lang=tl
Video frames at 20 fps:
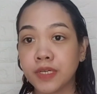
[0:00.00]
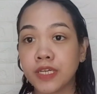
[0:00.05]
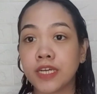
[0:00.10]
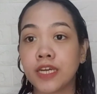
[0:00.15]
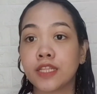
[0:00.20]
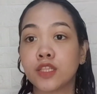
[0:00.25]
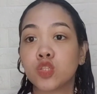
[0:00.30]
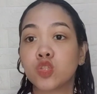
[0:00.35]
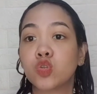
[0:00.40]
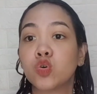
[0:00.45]
Pag
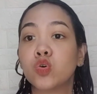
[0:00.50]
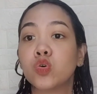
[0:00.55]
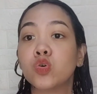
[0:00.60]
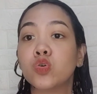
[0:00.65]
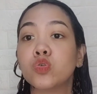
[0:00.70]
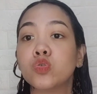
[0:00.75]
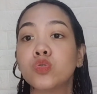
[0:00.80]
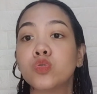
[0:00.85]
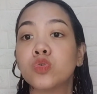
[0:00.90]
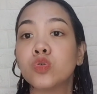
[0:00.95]

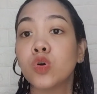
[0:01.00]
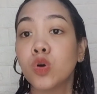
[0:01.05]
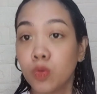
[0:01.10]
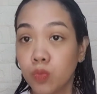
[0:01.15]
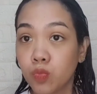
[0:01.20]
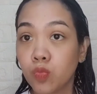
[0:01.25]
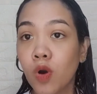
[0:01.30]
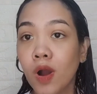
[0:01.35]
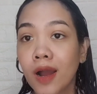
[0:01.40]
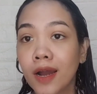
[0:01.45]
gantong
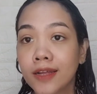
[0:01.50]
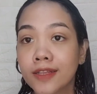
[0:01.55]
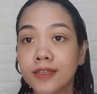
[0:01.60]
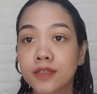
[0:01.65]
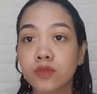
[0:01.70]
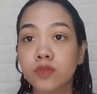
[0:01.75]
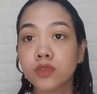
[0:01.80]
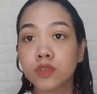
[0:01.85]
mukha ka ng